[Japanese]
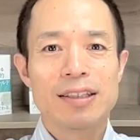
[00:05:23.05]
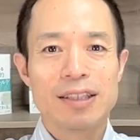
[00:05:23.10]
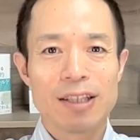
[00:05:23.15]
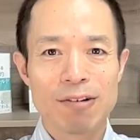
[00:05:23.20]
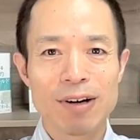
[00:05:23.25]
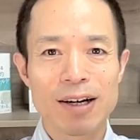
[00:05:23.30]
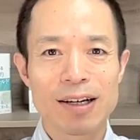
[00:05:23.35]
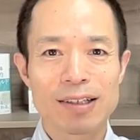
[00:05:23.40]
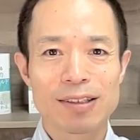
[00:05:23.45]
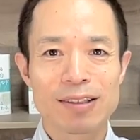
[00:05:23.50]

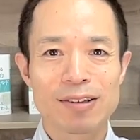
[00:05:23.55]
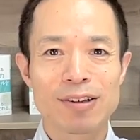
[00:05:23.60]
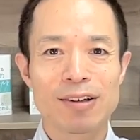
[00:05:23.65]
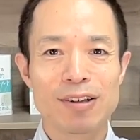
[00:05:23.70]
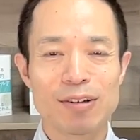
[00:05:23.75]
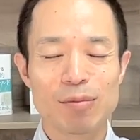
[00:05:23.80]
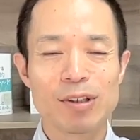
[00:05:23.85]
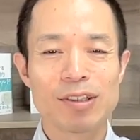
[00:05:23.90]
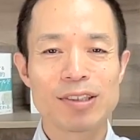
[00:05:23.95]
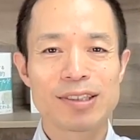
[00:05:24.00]
では
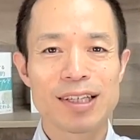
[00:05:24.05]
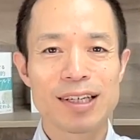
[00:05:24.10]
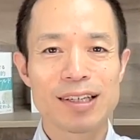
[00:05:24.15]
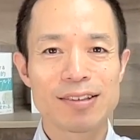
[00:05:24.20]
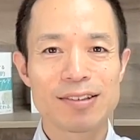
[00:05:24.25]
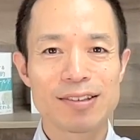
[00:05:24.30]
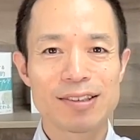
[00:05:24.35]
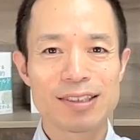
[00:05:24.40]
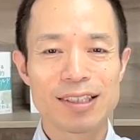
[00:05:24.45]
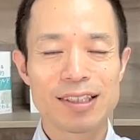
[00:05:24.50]
今日も
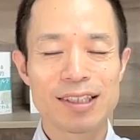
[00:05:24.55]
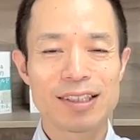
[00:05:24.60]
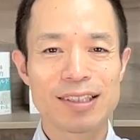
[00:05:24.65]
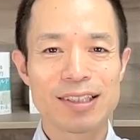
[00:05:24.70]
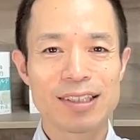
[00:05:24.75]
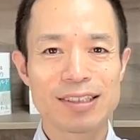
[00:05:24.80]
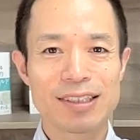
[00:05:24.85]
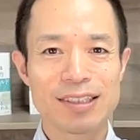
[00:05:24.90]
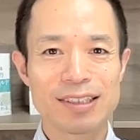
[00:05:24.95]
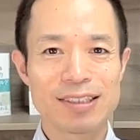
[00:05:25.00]
最高素敵
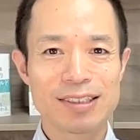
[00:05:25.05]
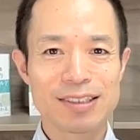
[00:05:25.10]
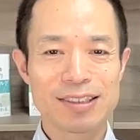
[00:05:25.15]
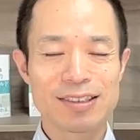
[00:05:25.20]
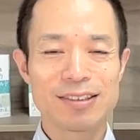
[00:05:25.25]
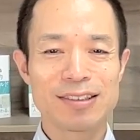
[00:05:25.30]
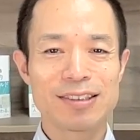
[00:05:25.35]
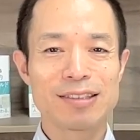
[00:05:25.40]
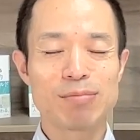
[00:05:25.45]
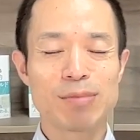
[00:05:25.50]
な一日を
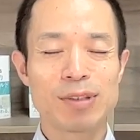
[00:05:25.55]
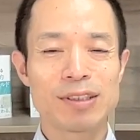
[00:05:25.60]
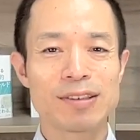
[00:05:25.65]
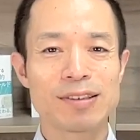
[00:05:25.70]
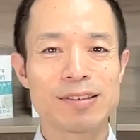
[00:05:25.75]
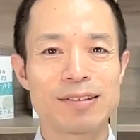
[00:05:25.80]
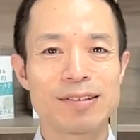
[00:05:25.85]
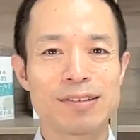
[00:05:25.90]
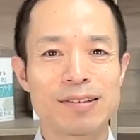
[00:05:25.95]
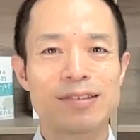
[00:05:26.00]
過ごしま
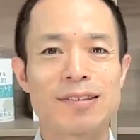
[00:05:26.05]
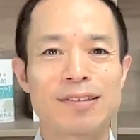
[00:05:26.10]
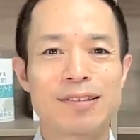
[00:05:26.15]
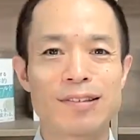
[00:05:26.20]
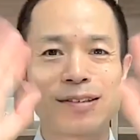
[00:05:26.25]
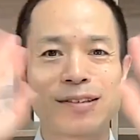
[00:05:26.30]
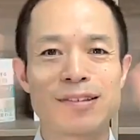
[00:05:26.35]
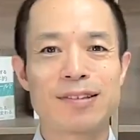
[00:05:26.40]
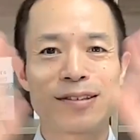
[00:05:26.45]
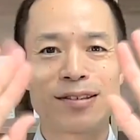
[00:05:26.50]

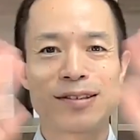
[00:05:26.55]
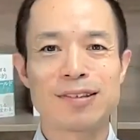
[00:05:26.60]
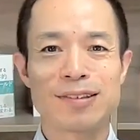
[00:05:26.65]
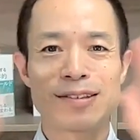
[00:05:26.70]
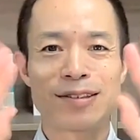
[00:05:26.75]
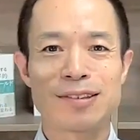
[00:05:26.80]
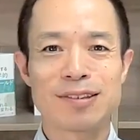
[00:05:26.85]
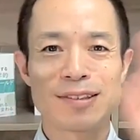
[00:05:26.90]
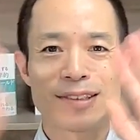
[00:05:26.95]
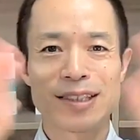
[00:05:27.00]

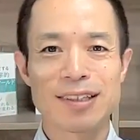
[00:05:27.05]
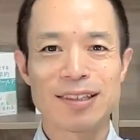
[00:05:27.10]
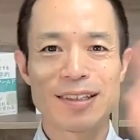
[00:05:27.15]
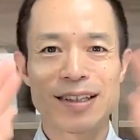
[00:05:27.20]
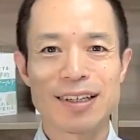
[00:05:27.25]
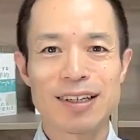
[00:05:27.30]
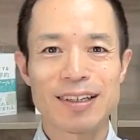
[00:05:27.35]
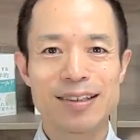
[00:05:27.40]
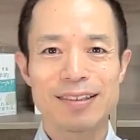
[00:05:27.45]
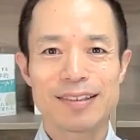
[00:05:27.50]
しょう。さよ
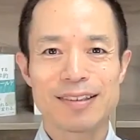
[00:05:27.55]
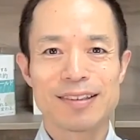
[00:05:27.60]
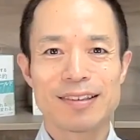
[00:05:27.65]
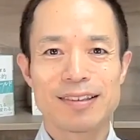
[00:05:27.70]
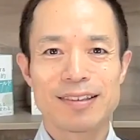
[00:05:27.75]
なら。